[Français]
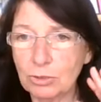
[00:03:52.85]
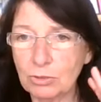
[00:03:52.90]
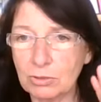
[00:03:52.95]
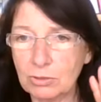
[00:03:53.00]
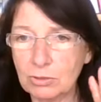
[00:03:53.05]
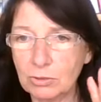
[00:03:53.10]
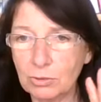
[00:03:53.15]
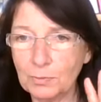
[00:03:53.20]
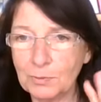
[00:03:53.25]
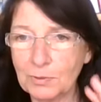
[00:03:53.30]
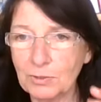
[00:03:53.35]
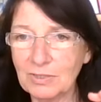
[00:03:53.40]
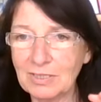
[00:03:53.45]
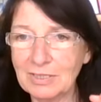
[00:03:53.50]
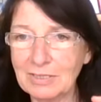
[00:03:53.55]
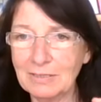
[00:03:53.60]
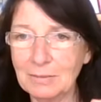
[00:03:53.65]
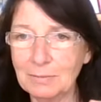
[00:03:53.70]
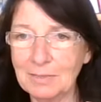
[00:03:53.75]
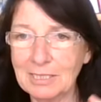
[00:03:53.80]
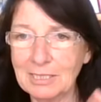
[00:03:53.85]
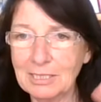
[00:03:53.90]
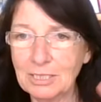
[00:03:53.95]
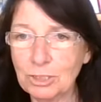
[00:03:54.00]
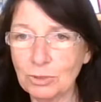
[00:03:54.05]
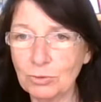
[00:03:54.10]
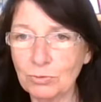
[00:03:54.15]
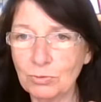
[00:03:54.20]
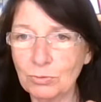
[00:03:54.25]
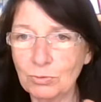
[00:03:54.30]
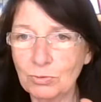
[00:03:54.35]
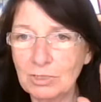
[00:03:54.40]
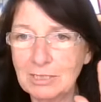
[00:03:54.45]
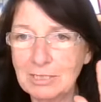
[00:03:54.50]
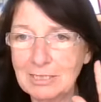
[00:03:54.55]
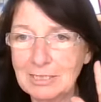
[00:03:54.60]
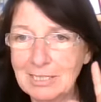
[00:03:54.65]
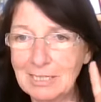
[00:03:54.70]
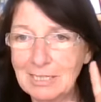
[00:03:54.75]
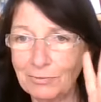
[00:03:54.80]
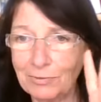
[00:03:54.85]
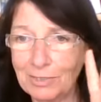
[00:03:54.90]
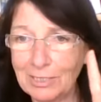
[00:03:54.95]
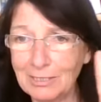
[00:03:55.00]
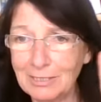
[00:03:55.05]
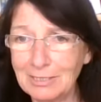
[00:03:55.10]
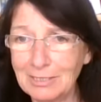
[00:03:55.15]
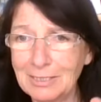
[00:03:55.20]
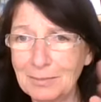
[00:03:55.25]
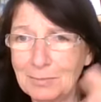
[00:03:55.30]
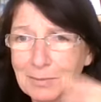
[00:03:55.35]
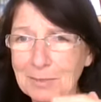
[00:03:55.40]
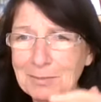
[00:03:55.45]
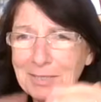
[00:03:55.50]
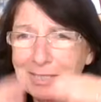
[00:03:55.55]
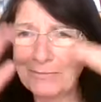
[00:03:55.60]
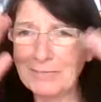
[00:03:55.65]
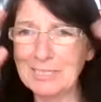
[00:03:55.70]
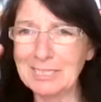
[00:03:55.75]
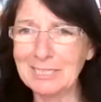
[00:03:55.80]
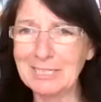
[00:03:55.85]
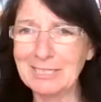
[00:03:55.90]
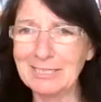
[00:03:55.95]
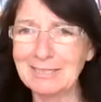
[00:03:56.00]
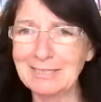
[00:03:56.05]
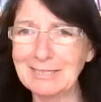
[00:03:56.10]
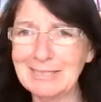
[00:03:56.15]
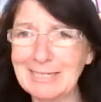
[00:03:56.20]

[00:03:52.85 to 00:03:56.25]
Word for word: je reprends cette image, donc une caverne d'Alibaba avec des